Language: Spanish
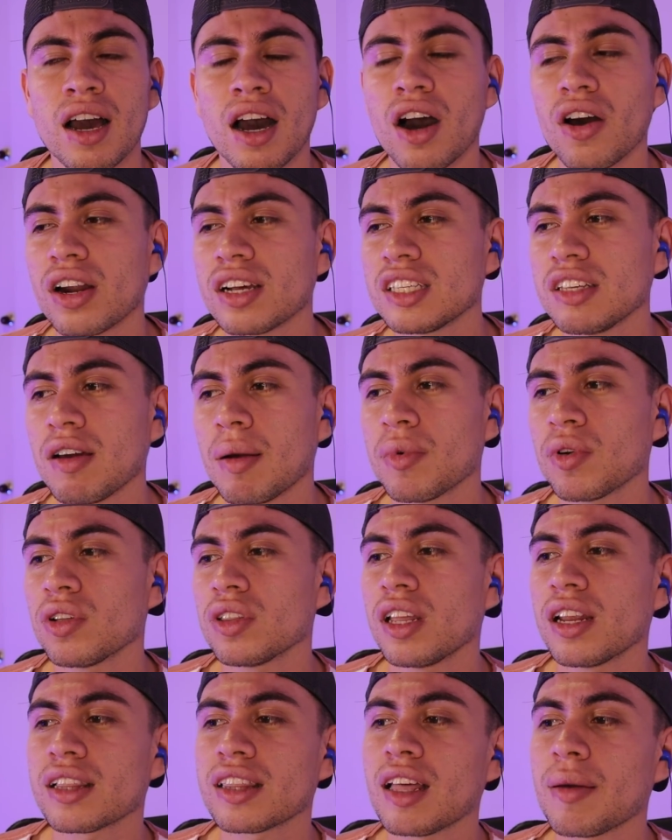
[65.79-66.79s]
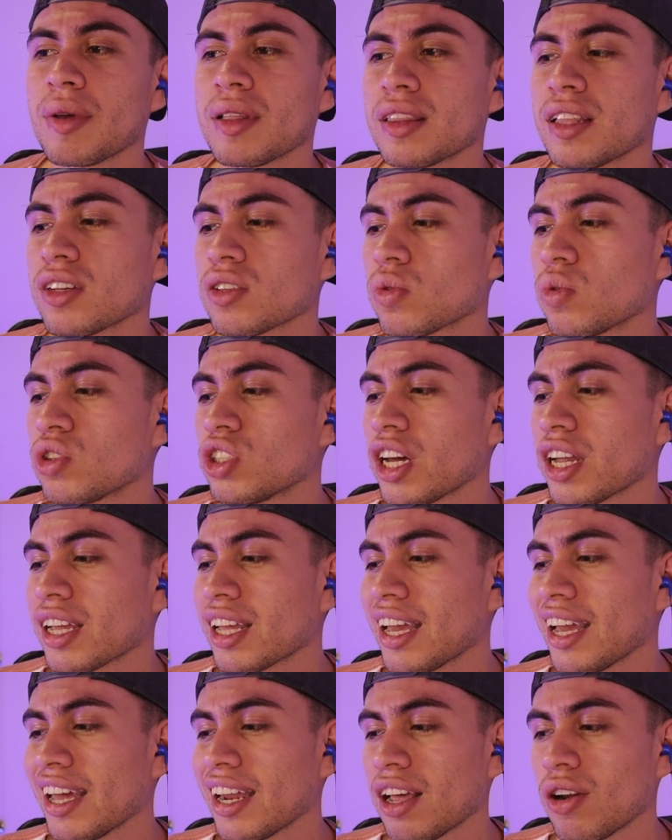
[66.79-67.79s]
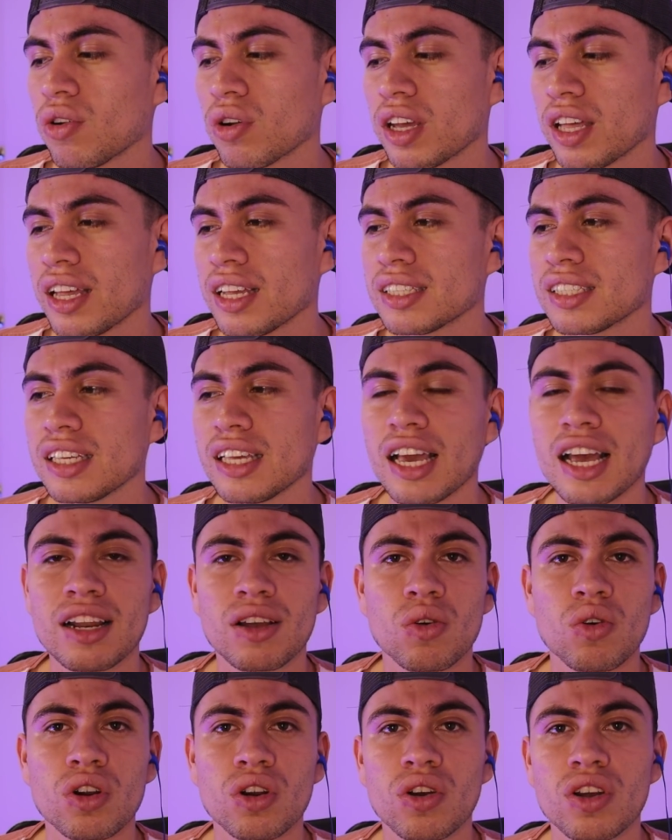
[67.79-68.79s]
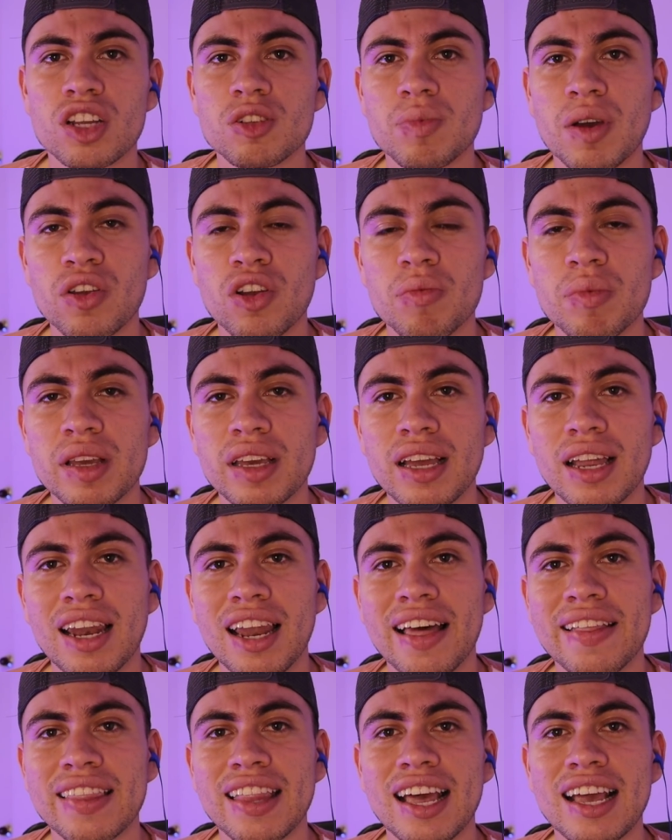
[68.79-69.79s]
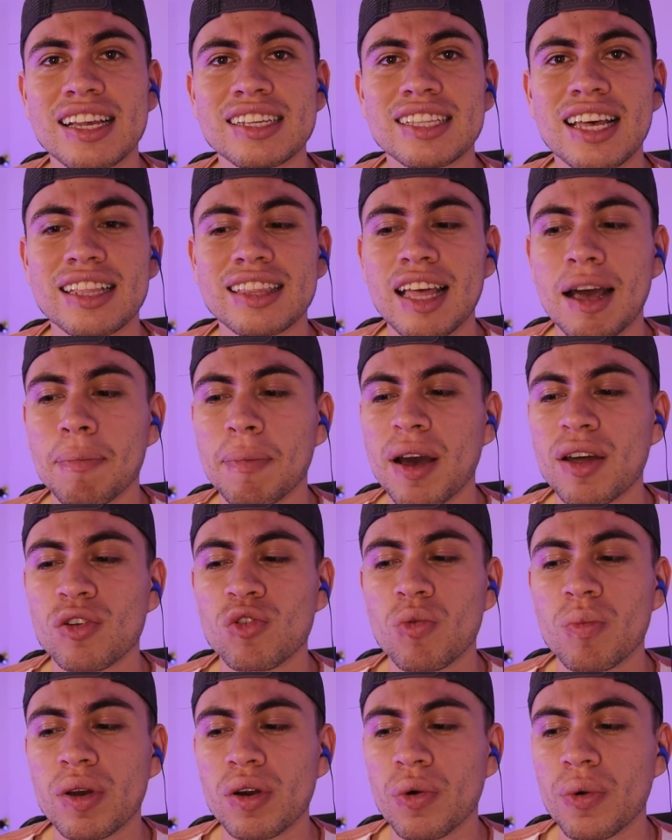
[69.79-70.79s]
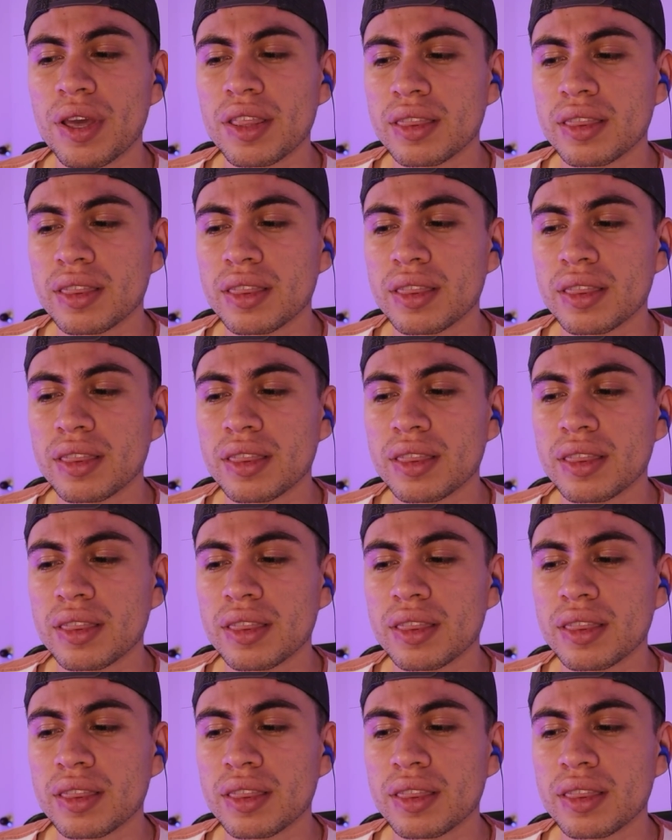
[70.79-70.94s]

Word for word: Ahora sí, vámonos directamente a escuchar qué era lo que decía el corredor español Miquel Landa de esta etapa número